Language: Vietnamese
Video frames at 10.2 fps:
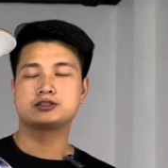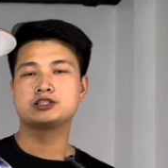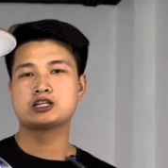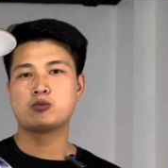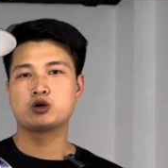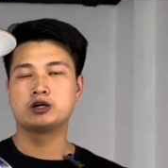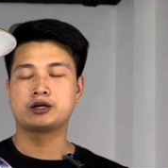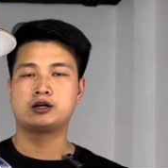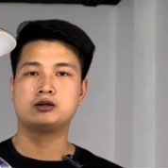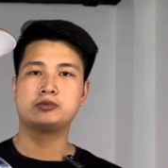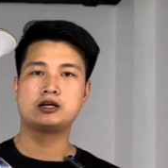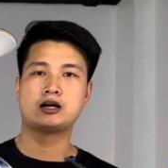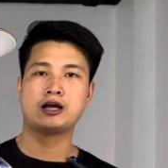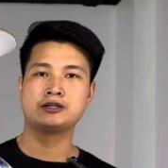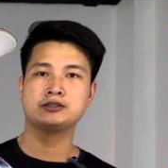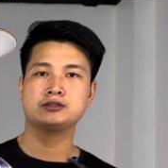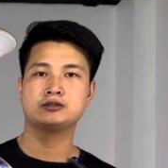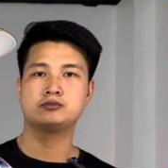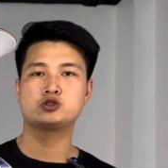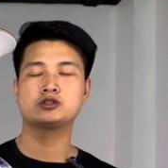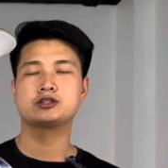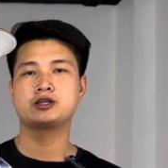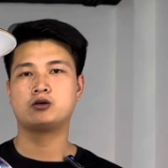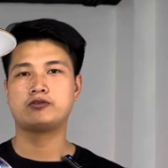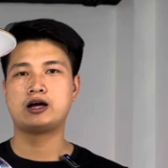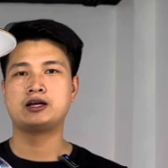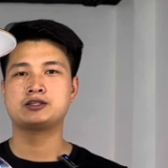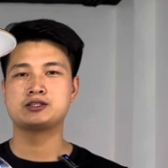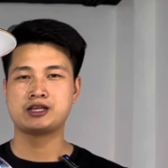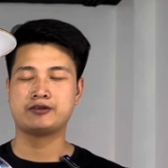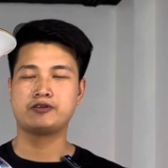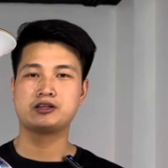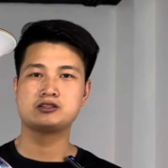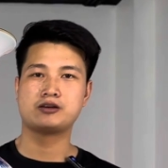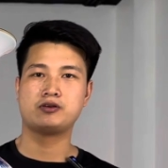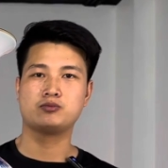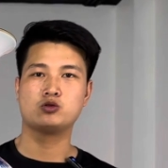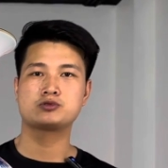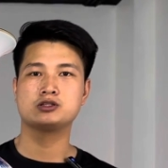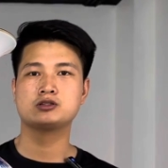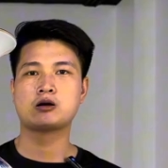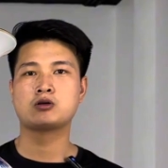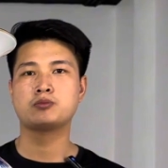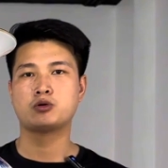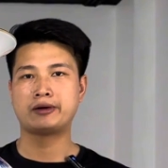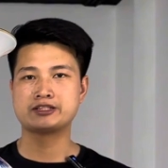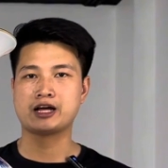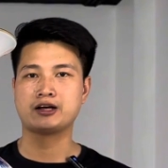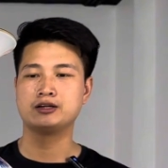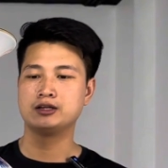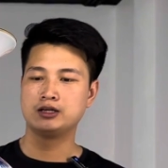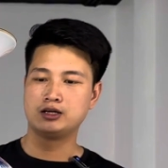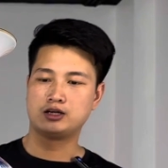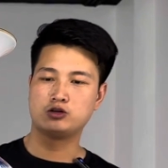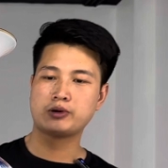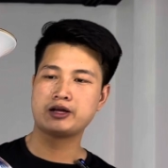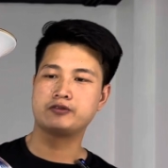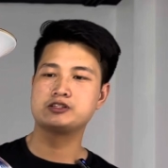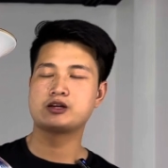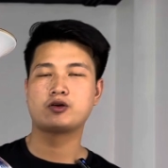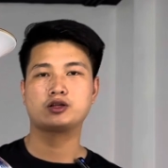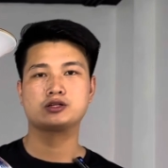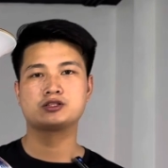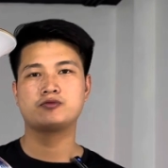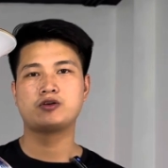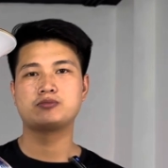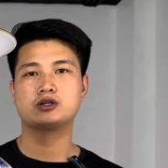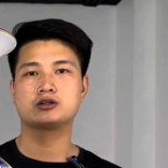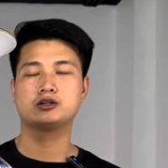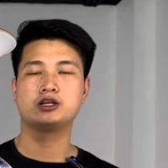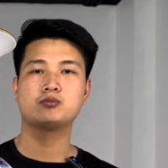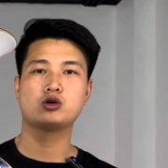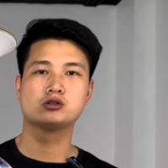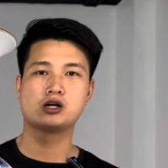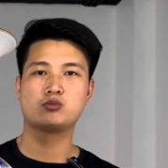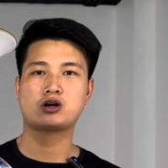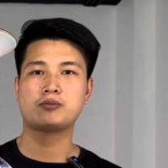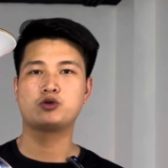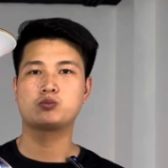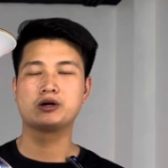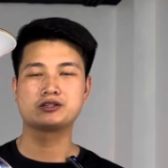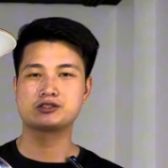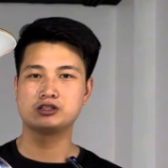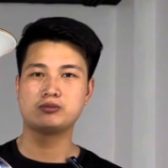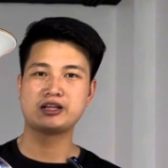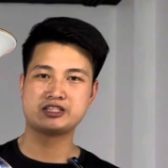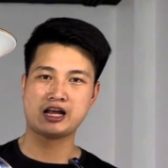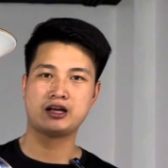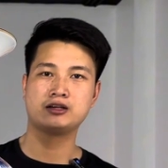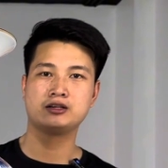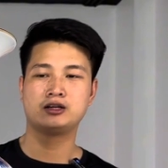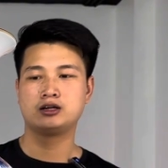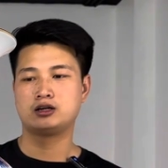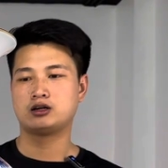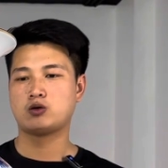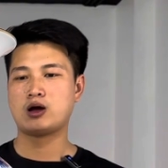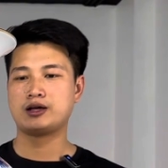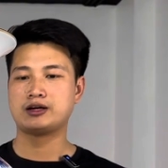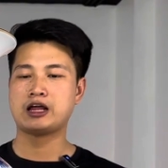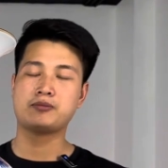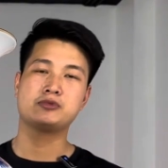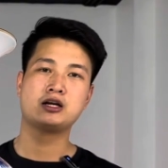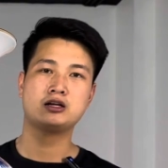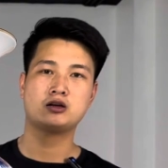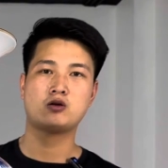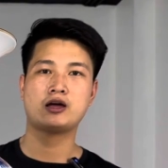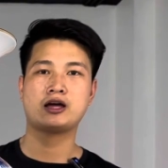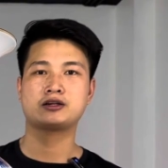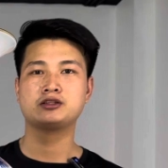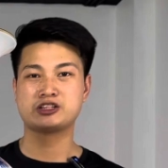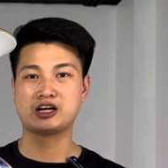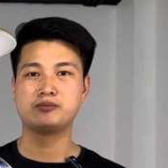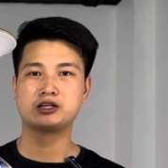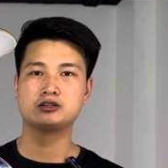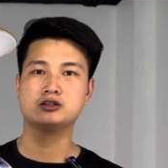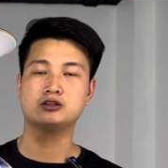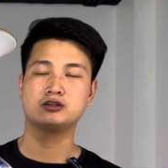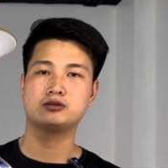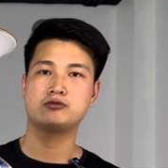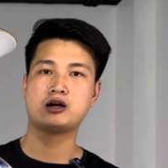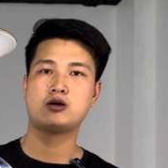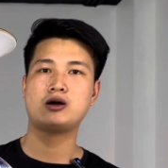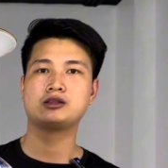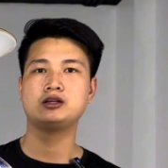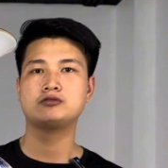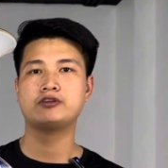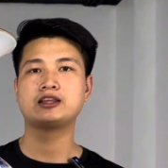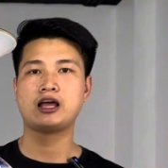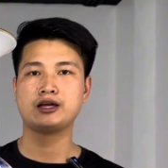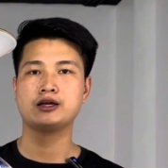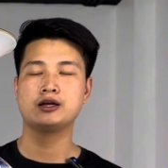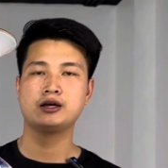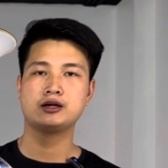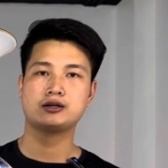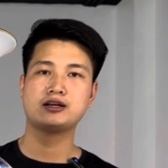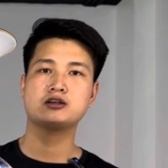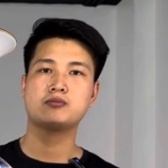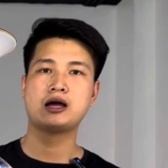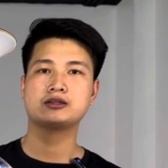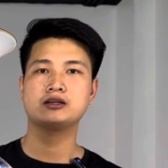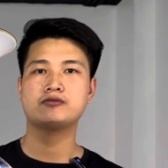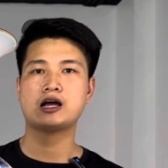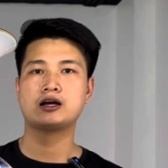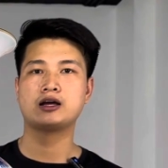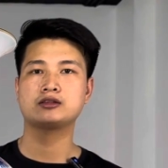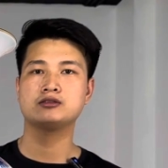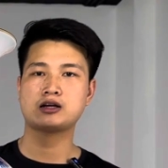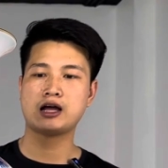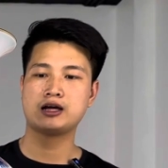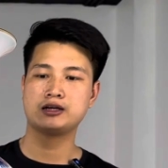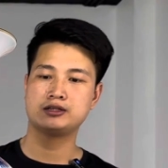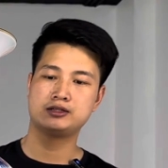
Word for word: À, xin chào mọi người, à, mình là Khánh. Mình chuyên giới thiệu và chia sẻ về những sản phẩm gốm sứ cao cấp của Bát Tràng. Ở ờ, à, hôm nay ở video này thì xin phép được gửi đến mọi người một cặp lục bình sứ Bát Tràng loại đẹp nhé loại hàng đất trắng men khử và họa tiết vẽ tay đã được mạ thêm vàng 24K.